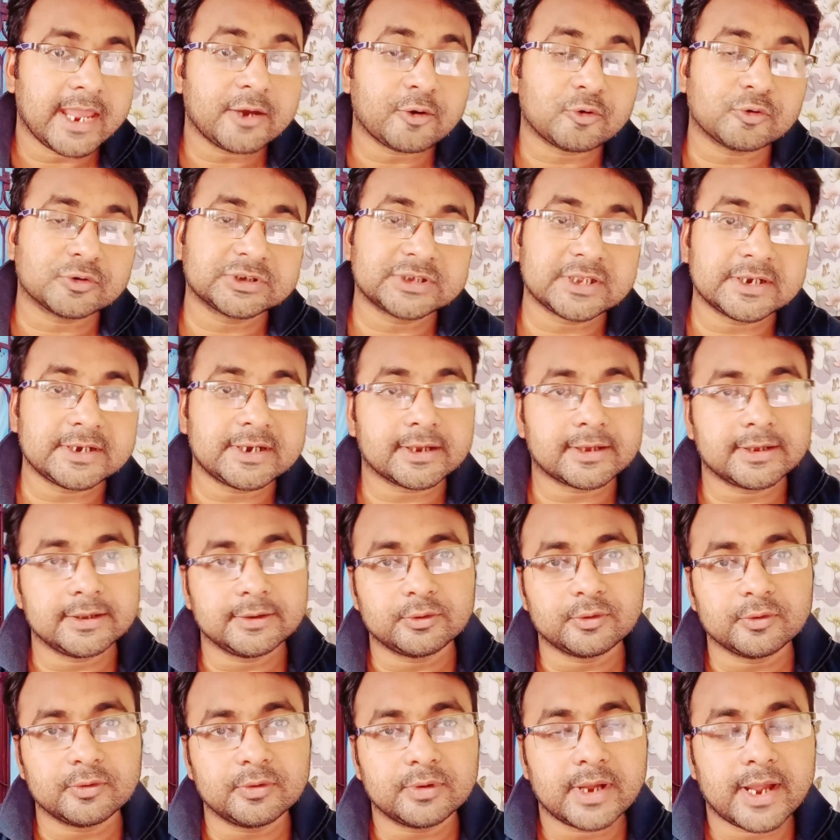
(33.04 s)
এই কোশ্চেনটা
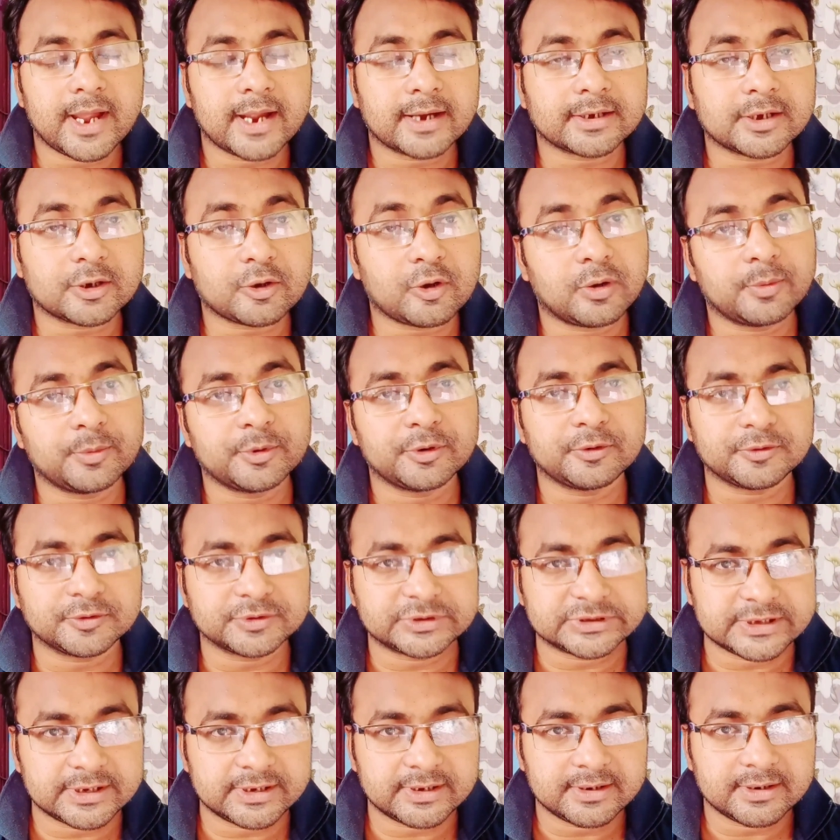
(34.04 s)
কিন্তু একটা কমন
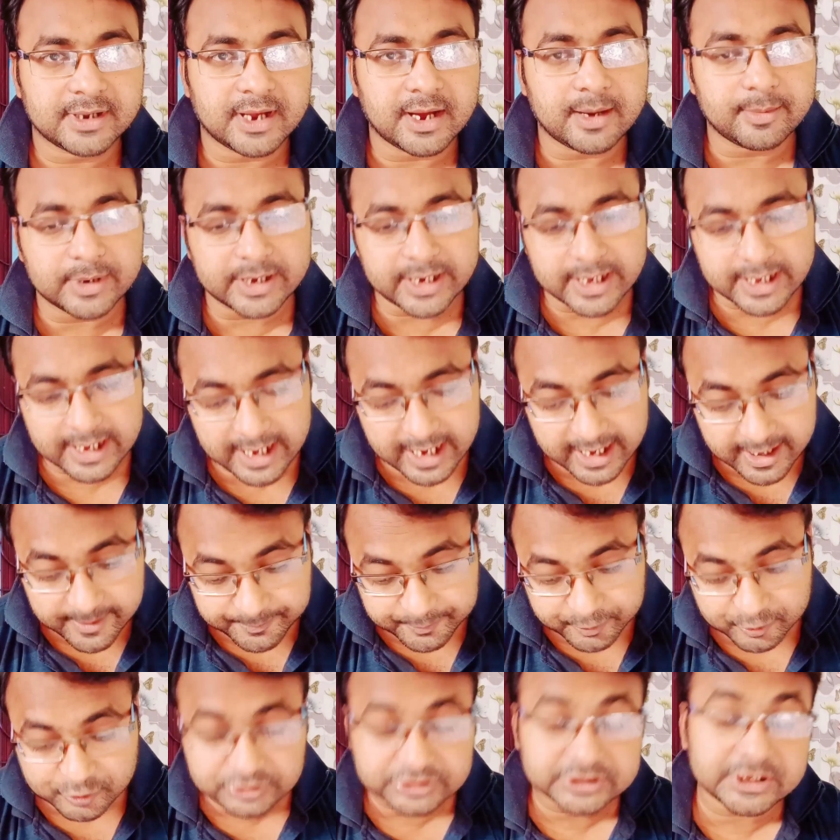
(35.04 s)
কোশ্চেন আবার এই
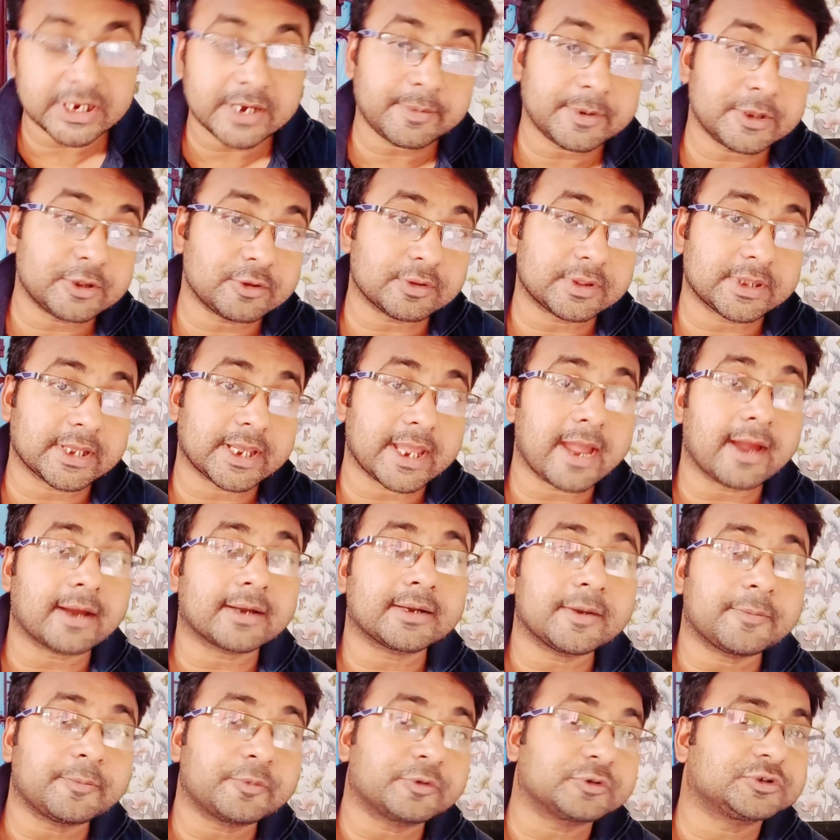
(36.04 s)
প্রশ্নের ভিতর থেকে
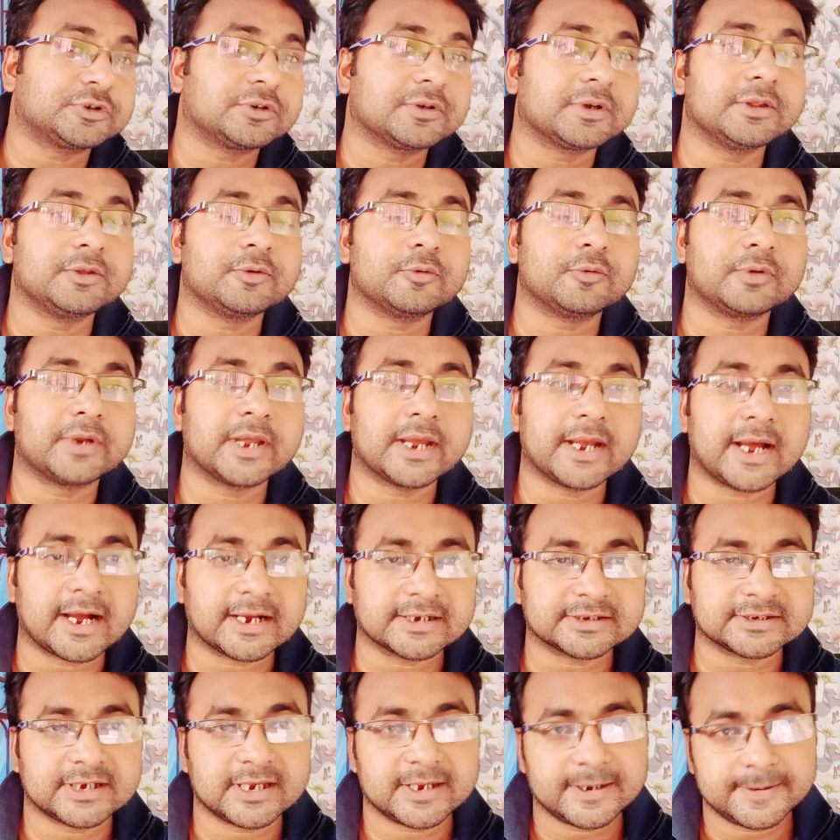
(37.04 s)
একটা প্রশ্ন কিন্তু উঠে
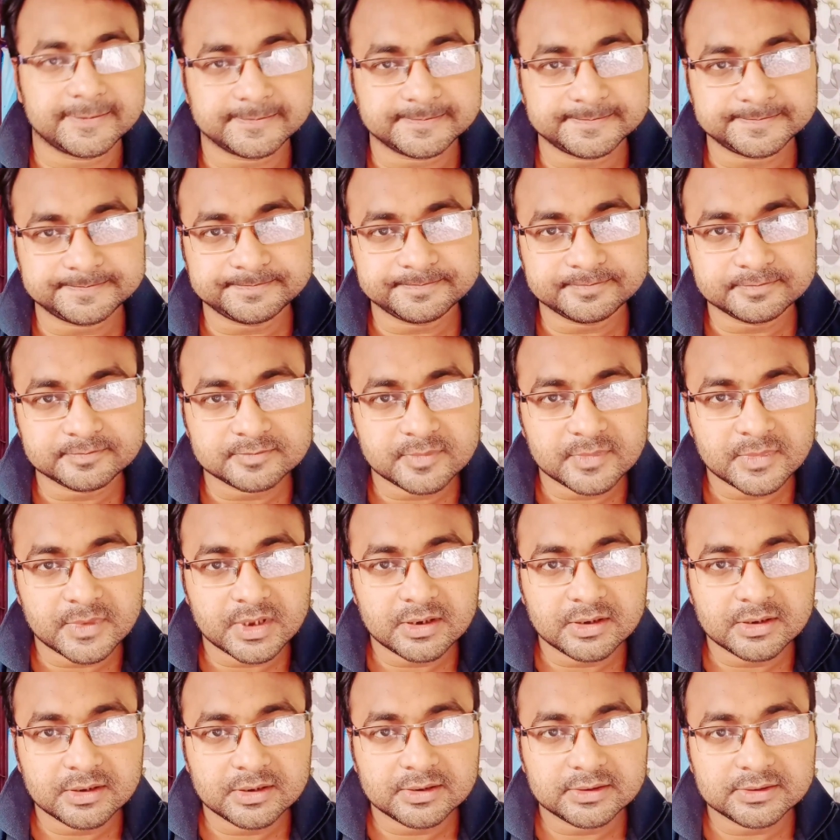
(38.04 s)
আসে
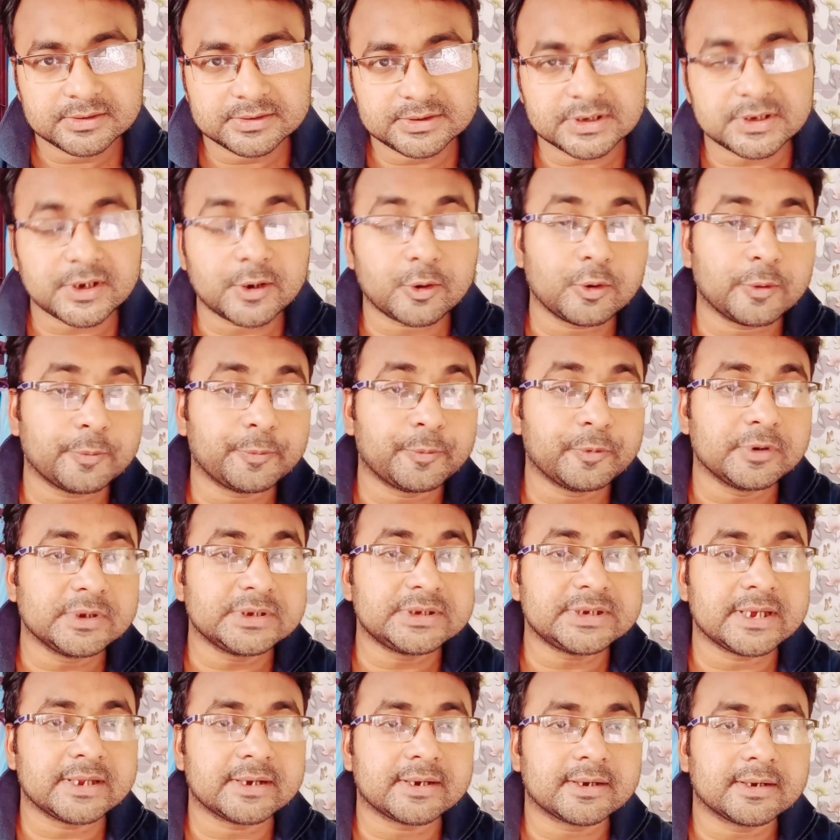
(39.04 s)
যেটা হলো
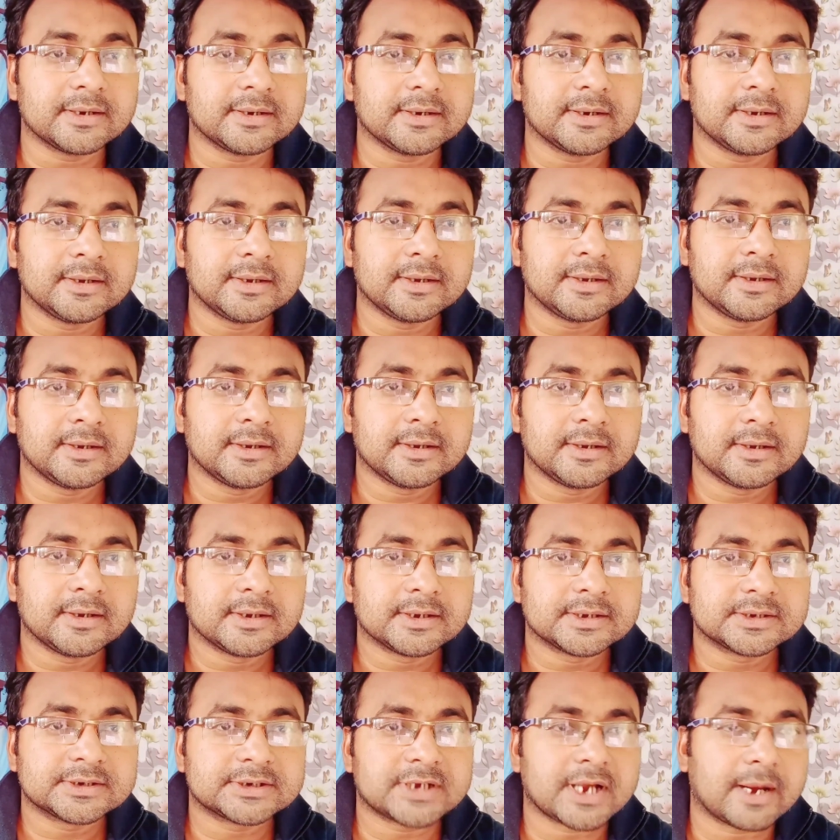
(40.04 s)
পুলিশের
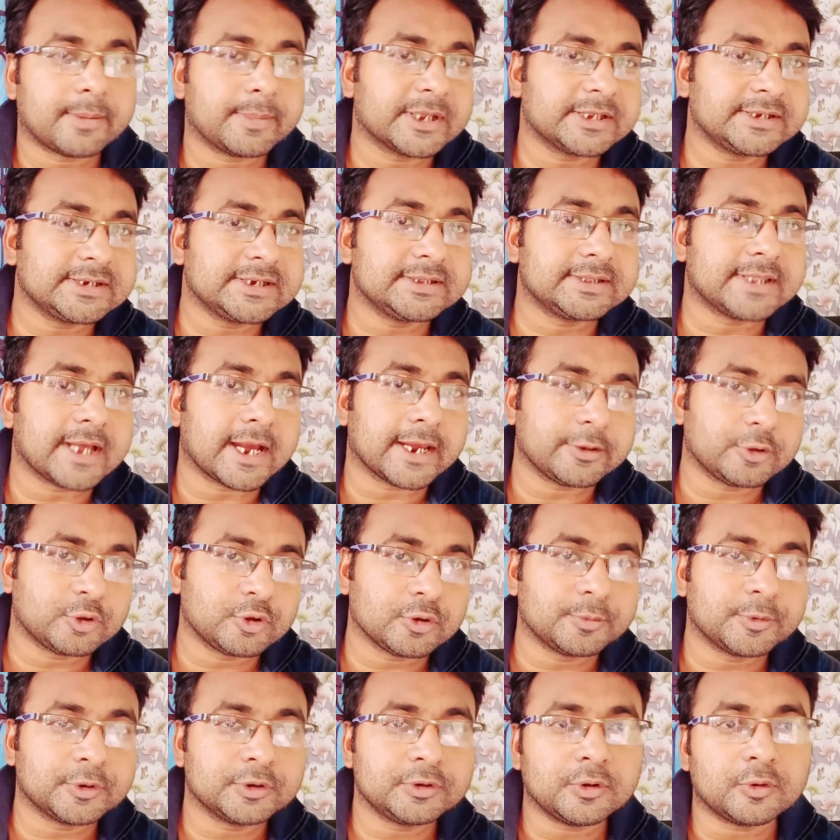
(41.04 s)
সামাজিক
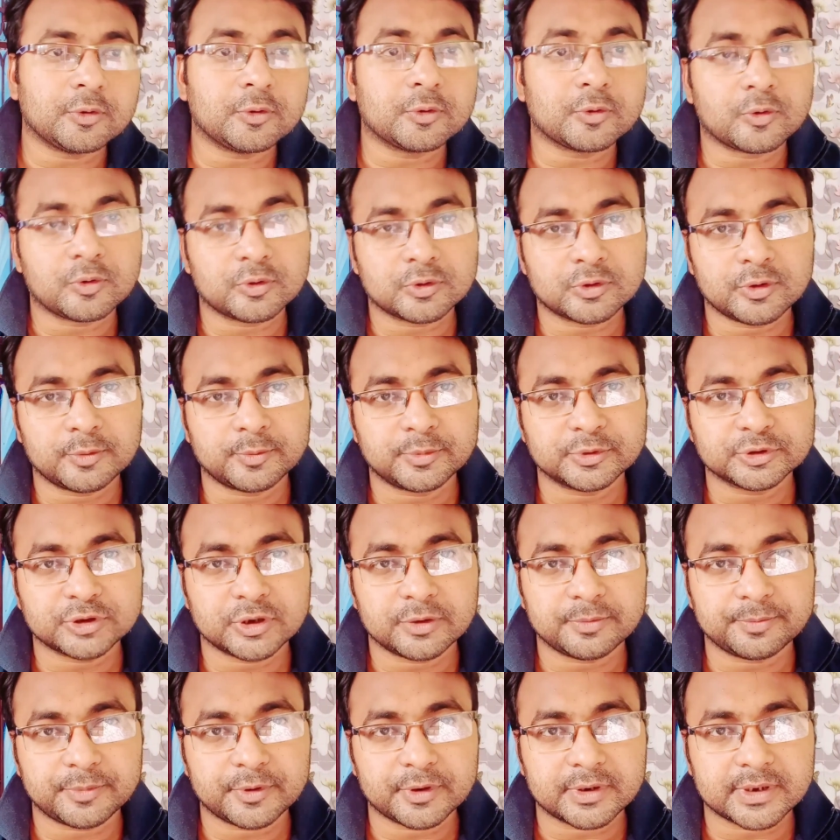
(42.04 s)
দায়িত্ববোধ ও কর্তব্য
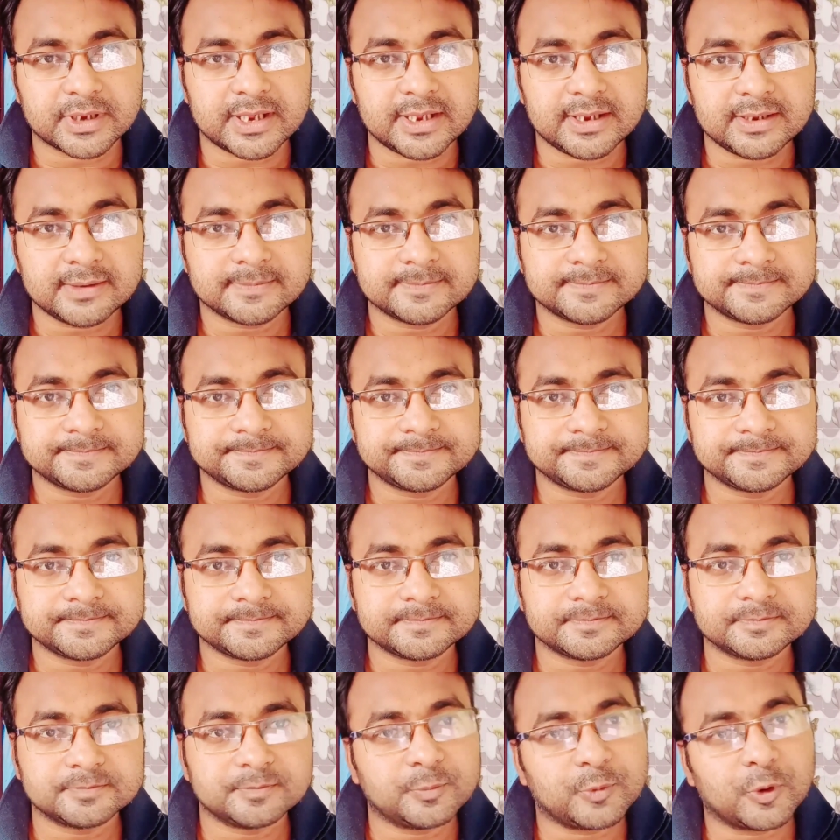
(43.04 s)
সম্পর্কে
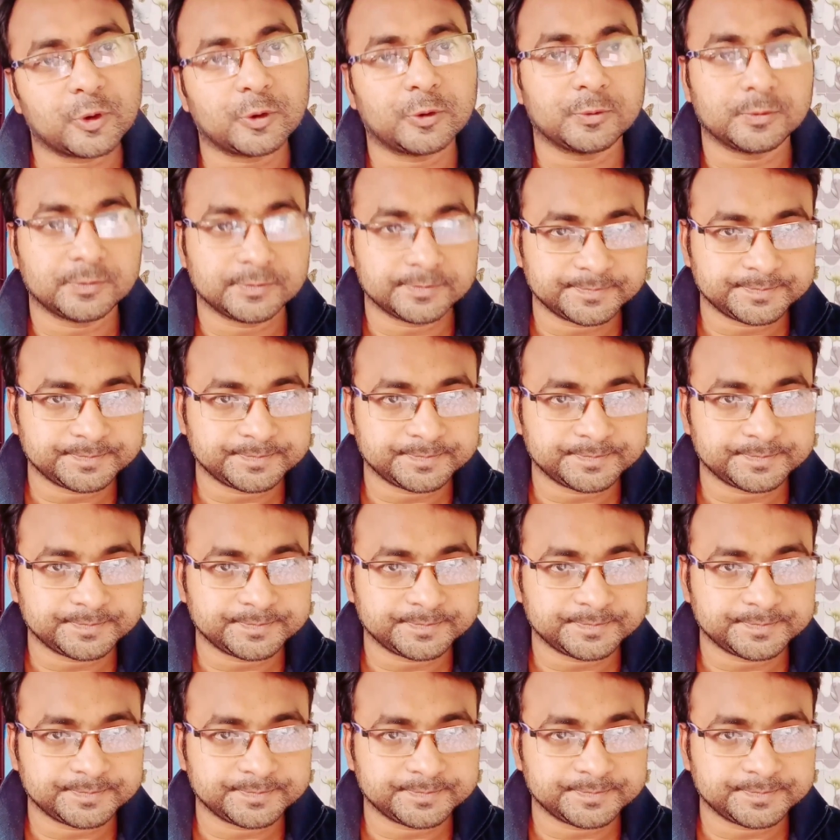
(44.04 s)
বল